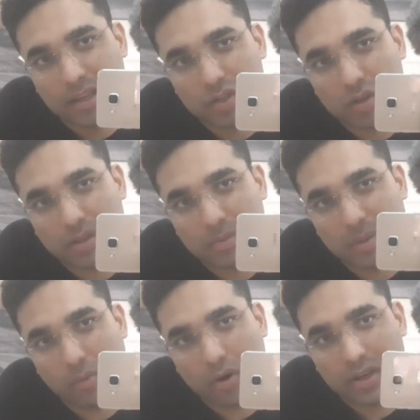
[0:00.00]
जो
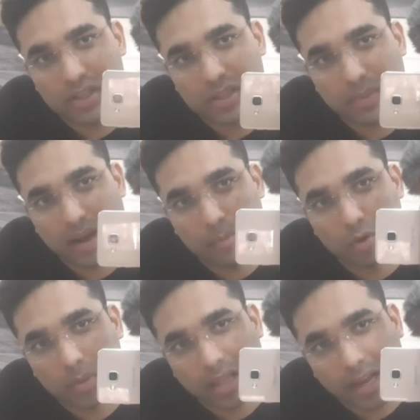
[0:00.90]
सबसे इम्पॉर्टेंट चीज़ मैंने
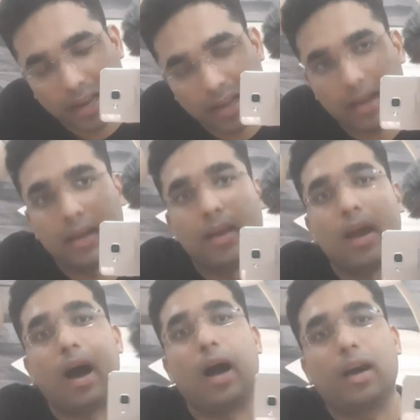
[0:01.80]
आपको बताई है
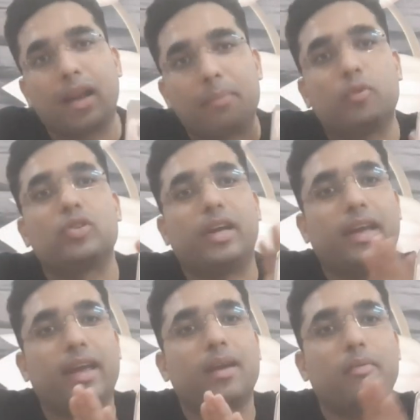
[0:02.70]
अगर आपको
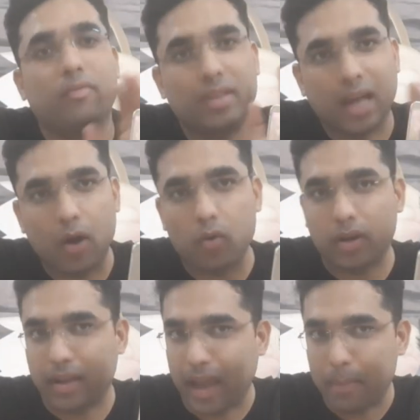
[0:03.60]
चाहिए
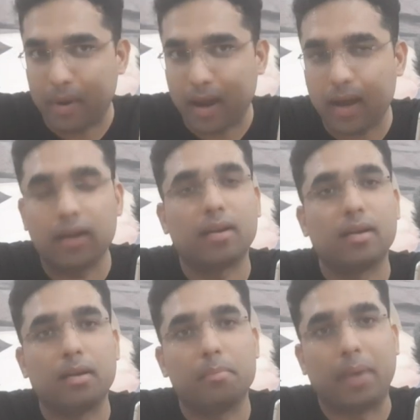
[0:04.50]
विदाउट कैमरा
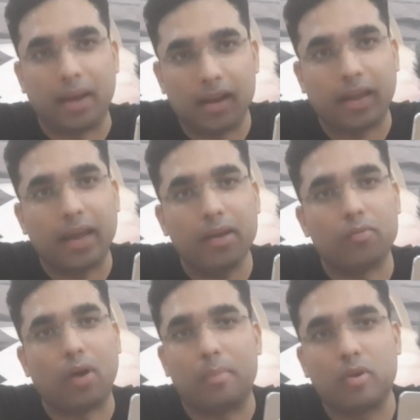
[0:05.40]
पैनल के
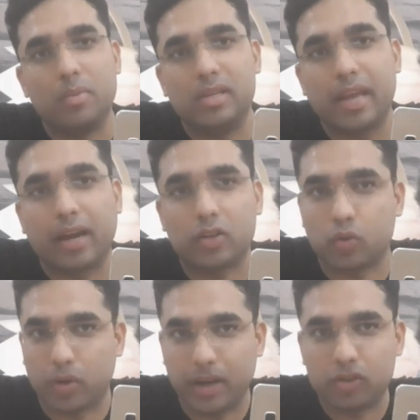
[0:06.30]
वो आपको मिल जाएगा
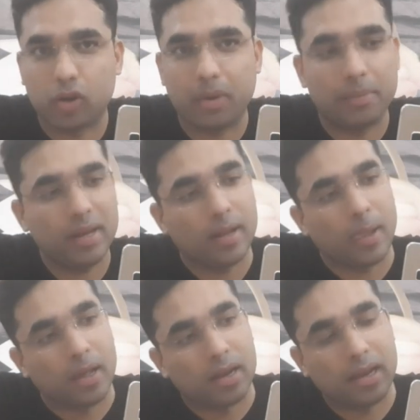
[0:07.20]
सौ डेढ़ सौ रुपये में
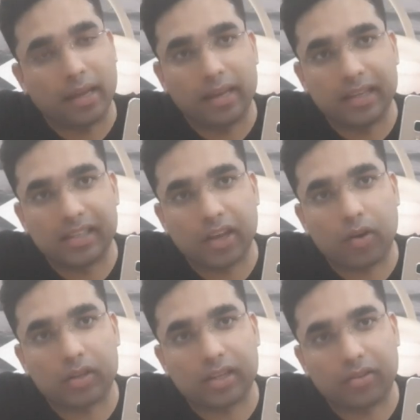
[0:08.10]
लेकिन इसकी
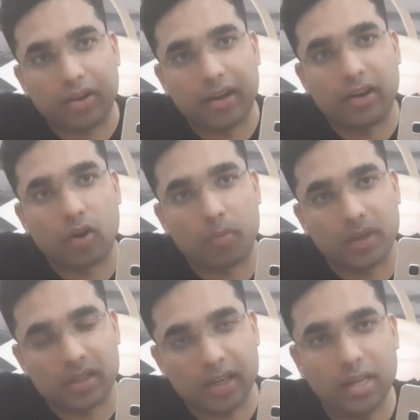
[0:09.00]
कॉस्ट है थ्री हंड्रेड
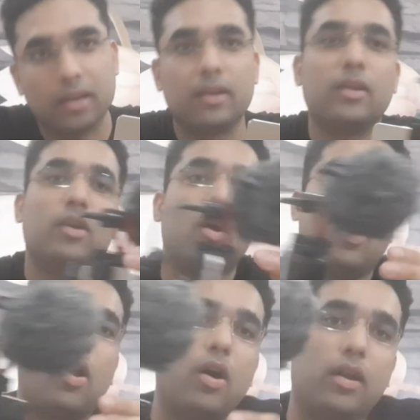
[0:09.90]
रुपीज़ की
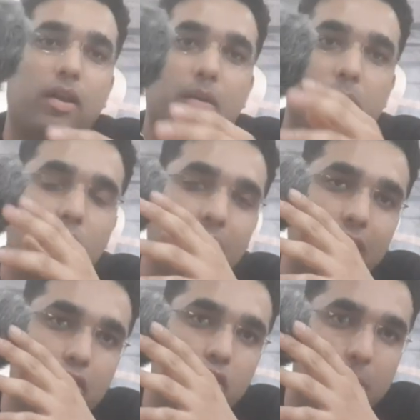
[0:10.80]
और
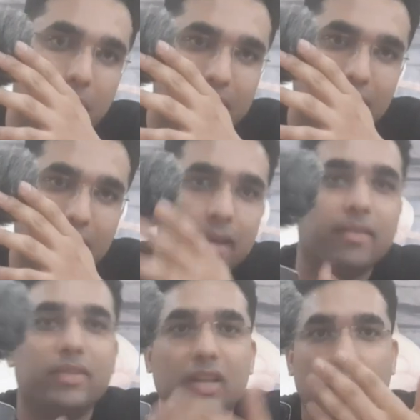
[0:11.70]
बोया का जो ये माइक है
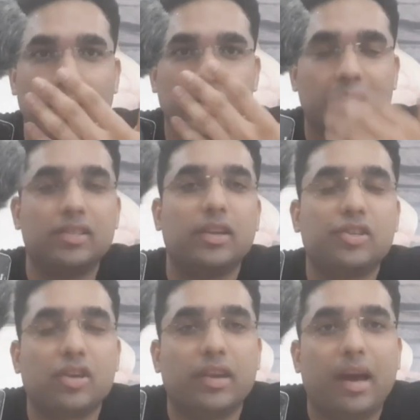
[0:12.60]
विद नॉइस
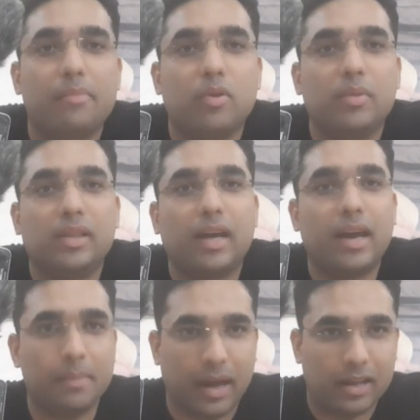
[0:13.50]
कैंसिलेशन ये आपको
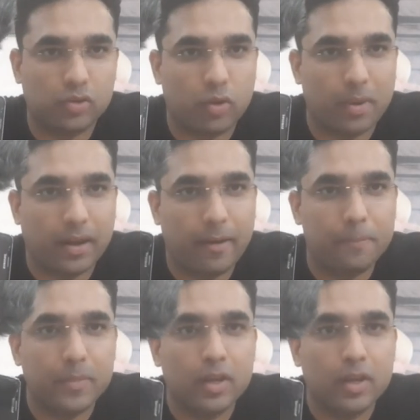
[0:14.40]
मिलता है बारह सौ रुपये का